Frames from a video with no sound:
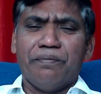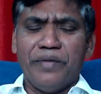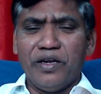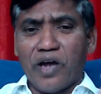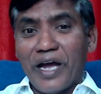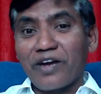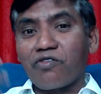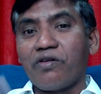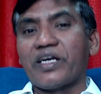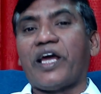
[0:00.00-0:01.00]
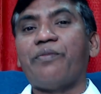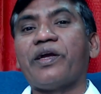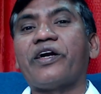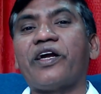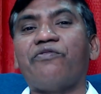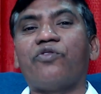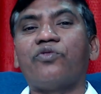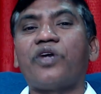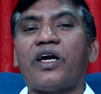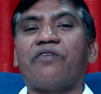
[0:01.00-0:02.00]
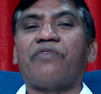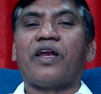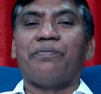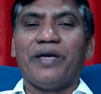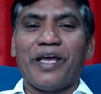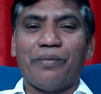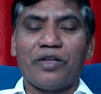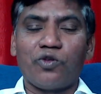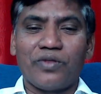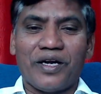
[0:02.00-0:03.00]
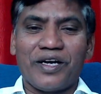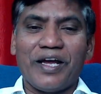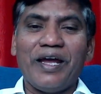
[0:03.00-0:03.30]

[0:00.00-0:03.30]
మీరు ఎక్కువ టైం ఇక్కడ ఉండడం వల్ల మీకు ఏమవుతుందంటే